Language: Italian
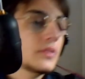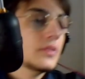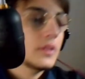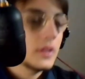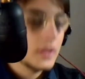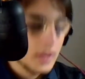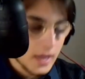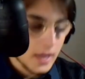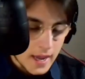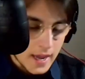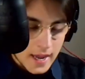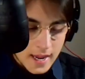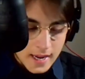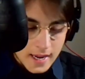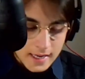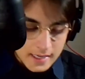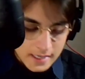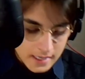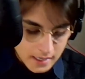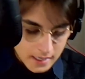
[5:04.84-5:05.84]
che è
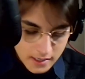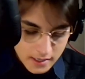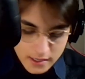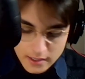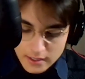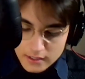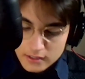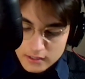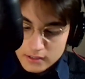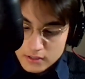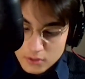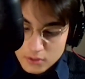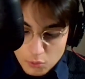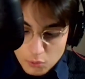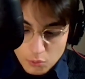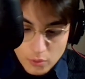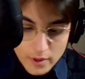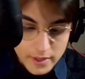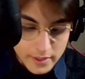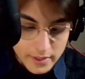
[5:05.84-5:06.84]
il
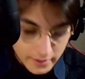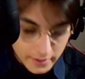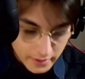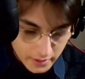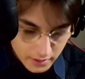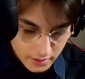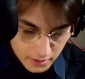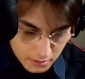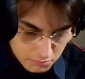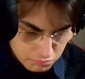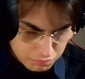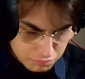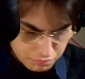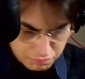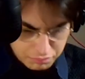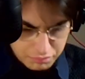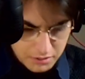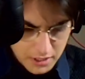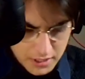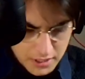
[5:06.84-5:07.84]
Newer
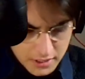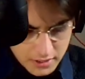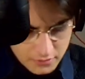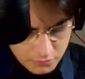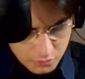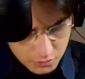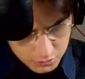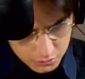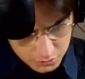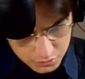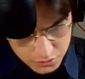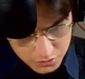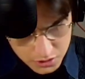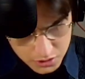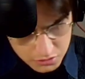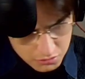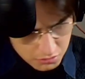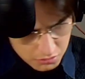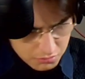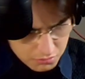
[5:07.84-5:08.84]
eh,
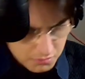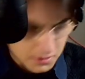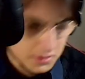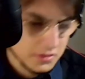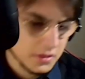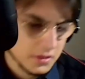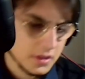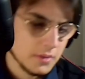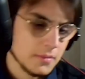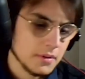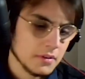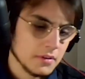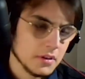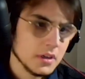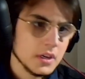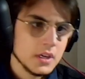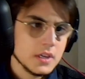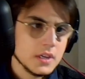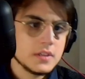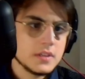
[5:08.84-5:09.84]
NV800 come si chiamava
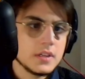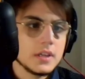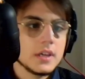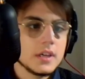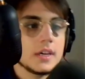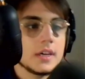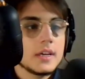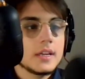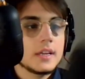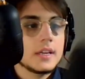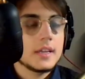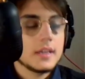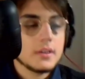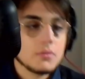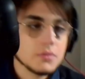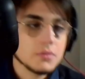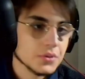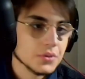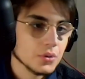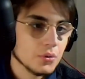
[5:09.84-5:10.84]
sì
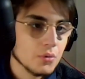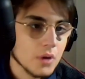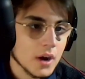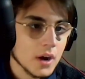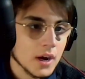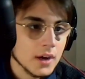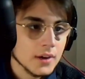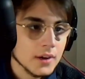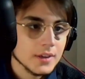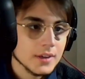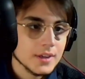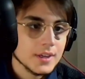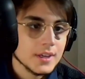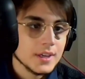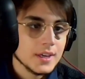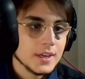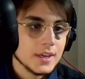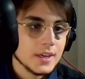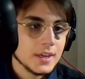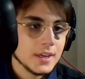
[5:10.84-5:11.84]
questo qua
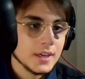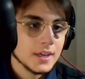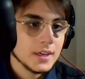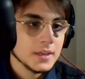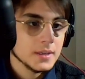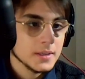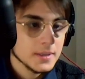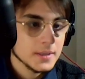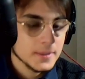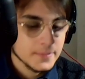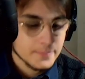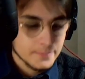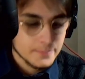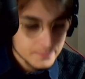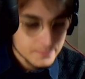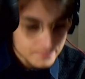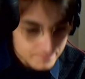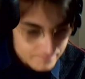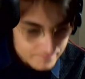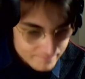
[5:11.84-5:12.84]
ehm,
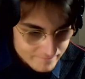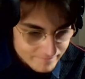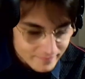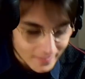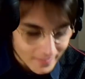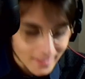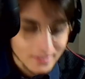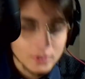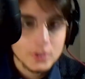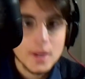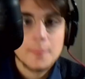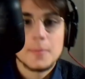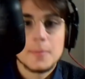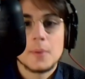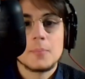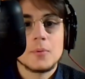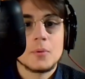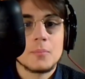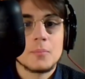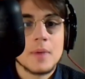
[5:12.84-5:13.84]
non è
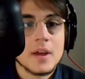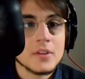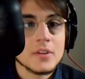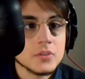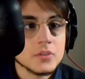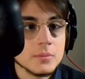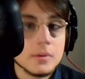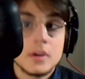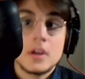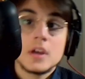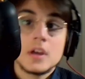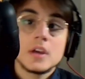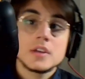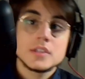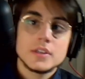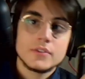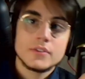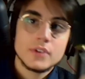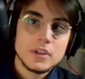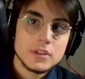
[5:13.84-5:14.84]
proprio il massimo se
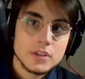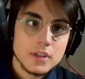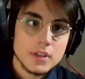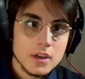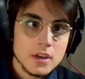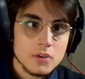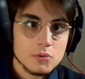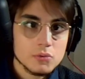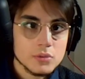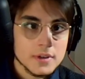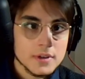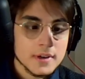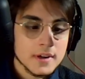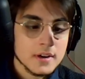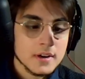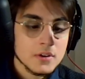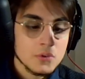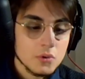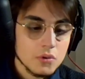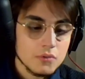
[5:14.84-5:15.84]
volete un,
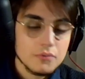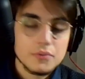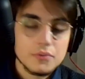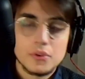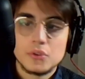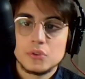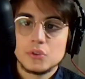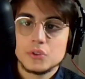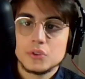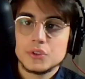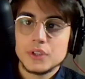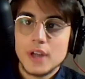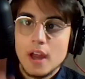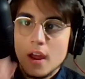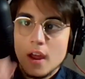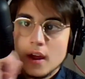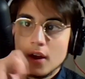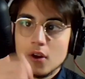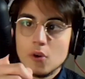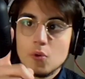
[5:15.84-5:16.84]
un confronto
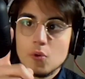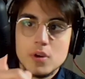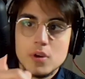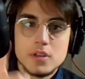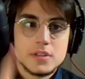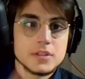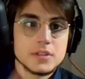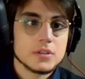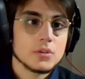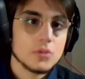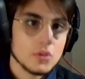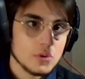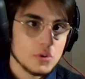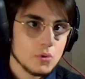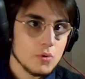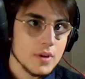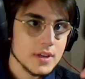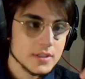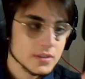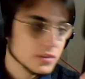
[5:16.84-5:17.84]
tra questo
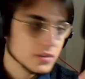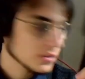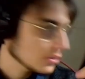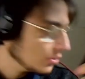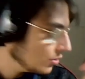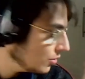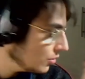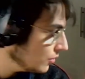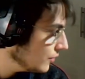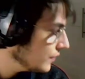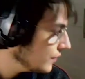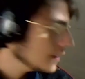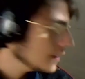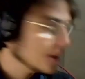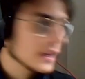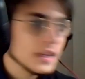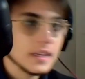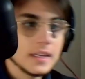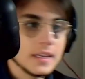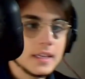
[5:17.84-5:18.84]
questo
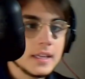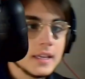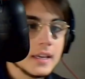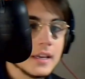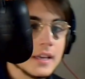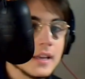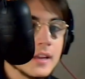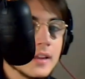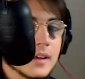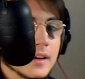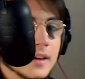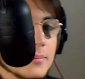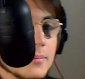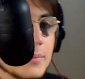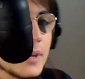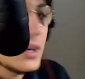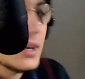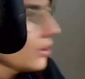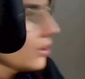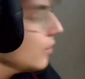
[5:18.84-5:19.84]
il
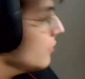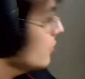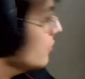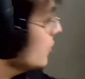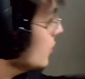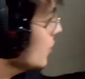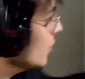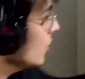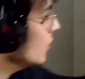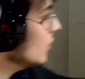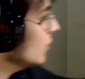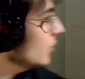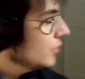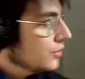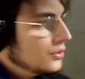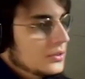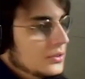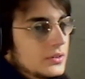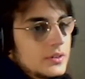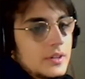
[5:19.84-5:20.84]
microfono
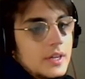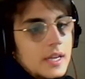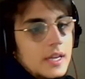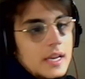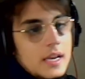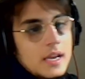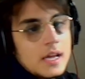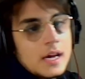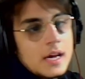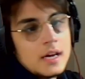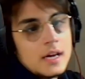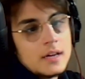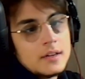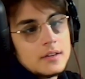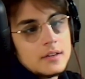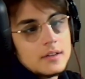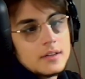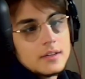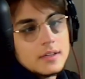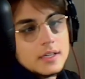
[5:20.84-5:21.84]
della
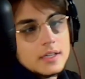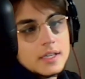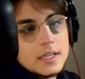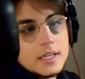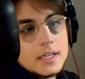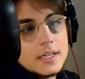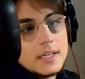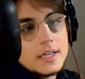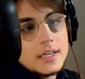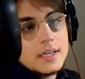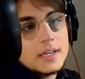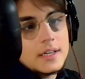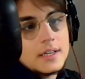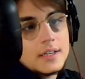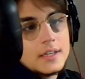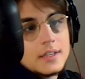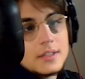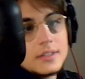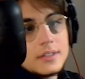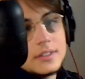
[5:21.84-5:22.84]

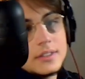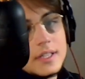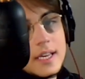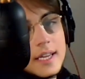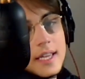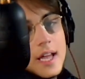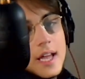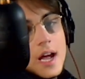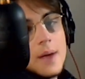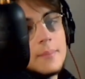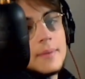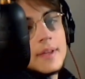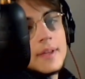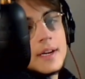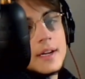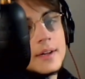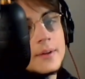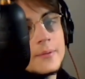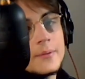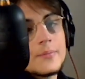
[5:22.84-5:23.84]

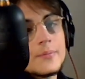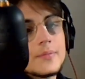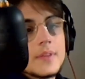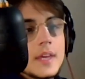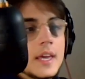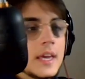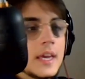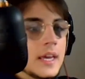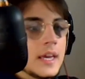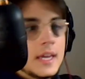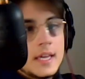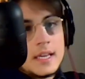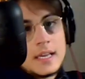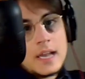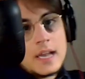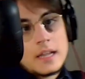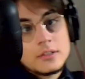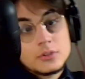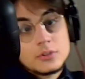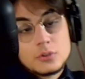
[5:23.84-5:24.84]
telecamera e
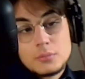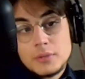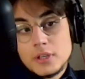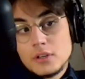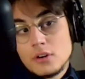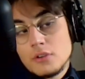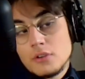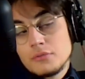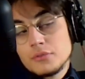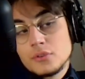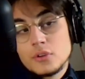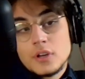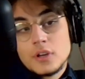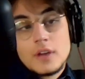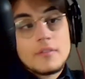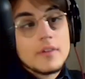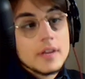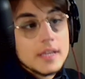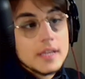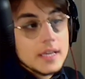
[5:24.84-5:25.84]
l'altro microfono
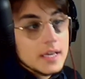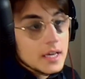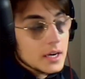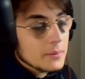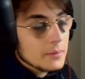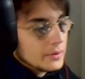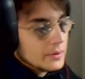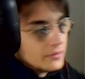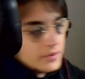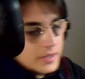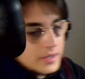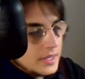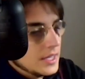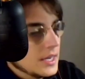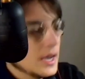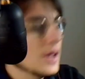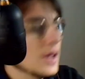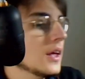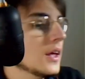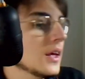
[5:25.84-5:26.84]
lavalier per
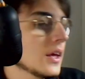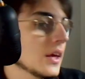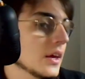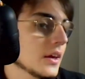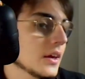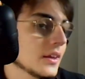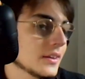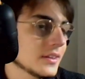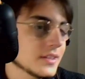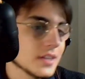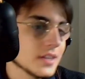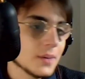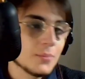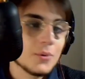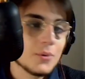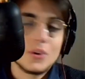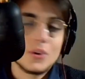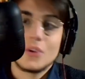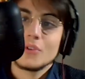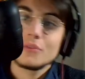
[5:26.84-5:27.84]
vedere diciamo
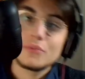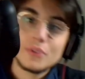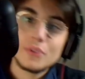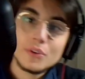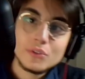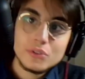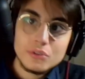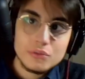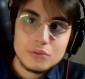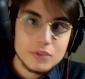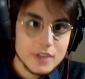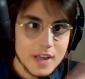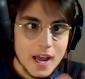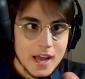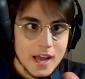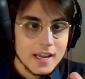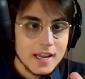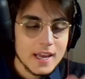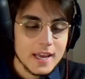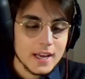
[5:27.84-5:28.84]
il confronto
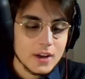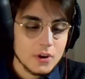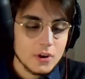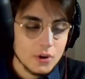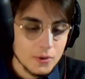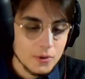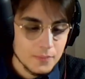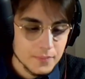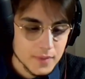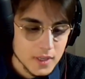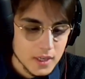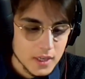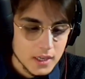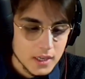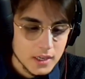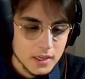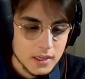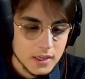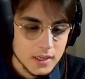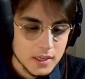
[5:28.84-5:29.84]
finale ecco
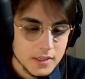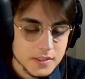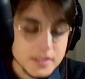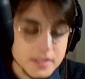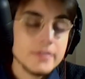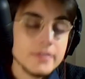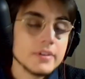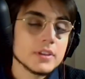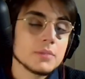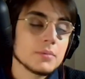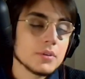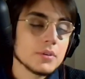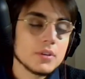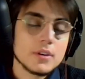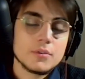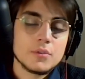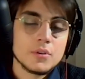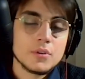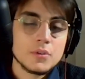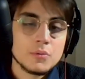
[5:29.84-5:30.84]
eh, scrivetemelo
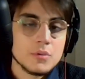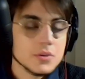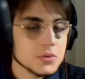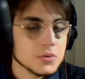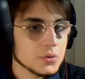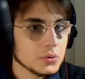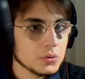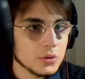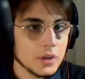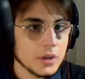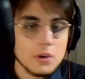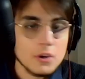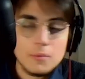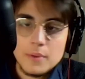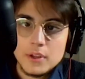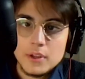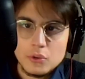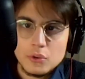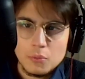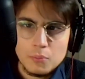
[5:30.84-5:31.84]
qua sotto nei
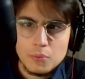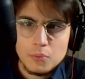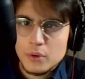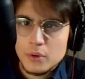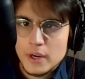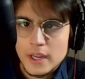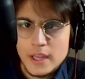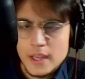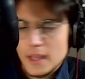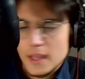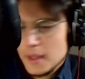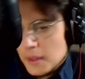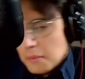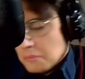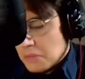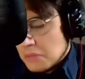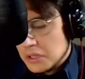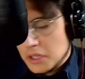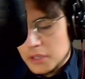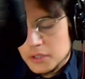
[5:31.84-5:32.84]
commenti oppure
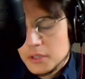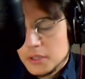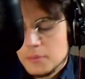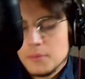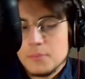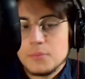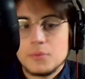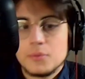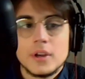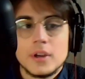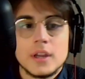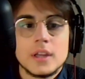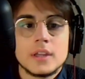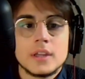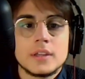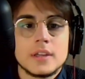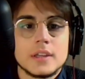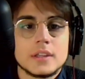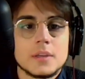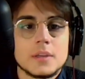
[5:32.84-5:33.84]
mandatemi pure mhm.
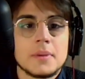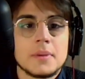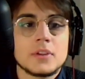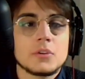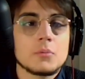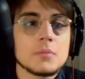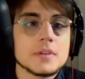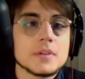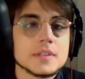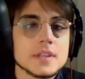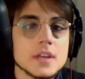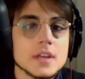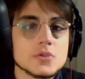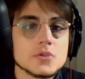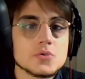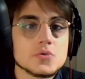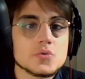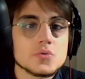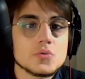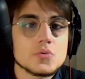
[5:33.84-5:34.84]
direttamente un messaggio
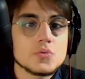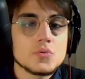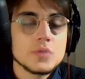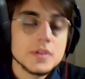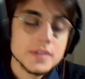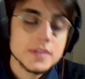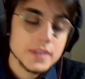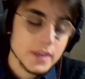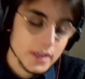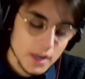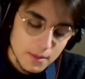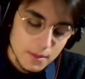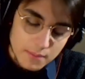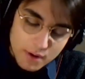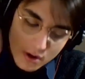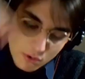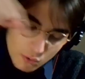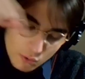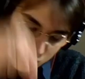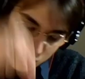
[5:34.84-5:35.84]
su Instagram
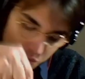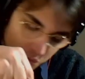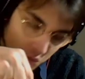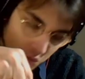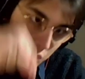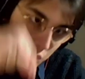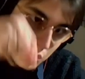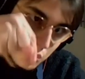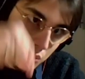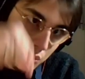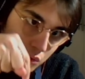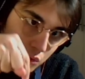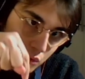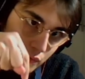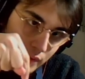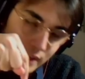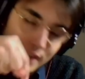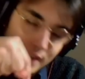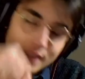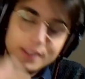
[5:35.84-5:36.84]
qua sotto
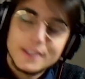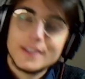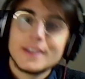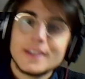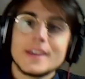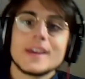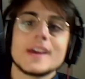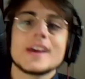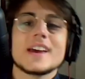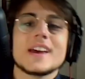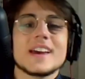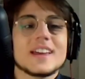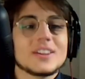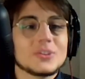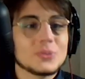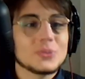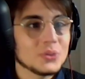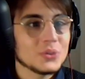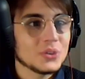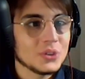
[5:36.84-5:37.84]
troverete
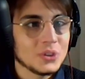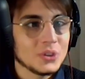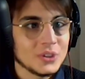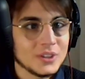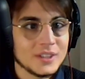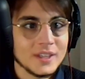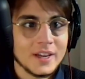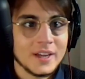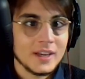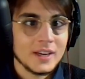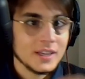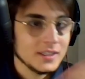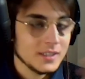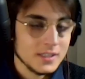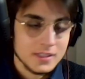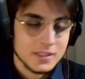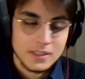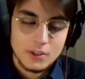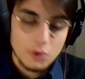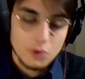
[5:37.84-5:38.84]
tutta la
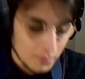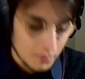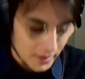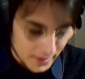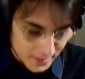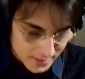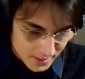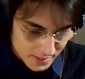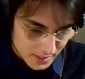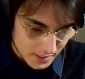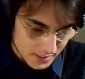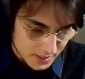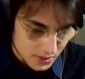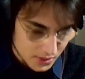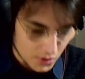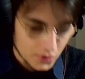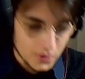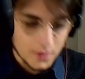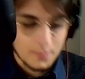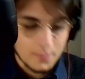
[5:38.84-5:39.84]
come in
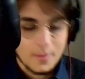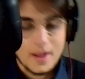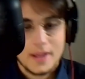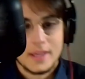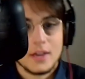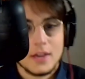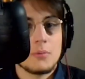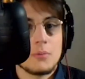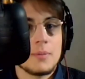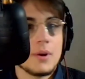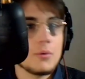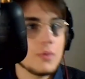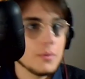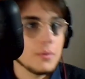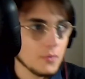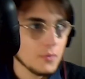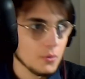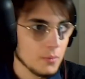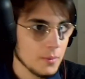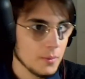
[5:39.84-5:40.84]
descrizione ma anche come qui
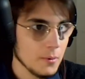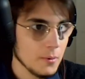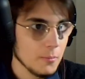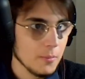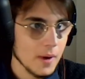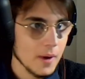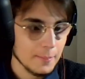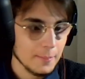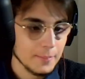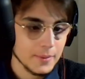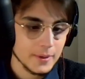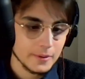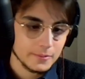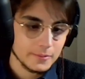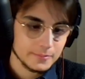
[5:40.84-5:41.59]
come pop up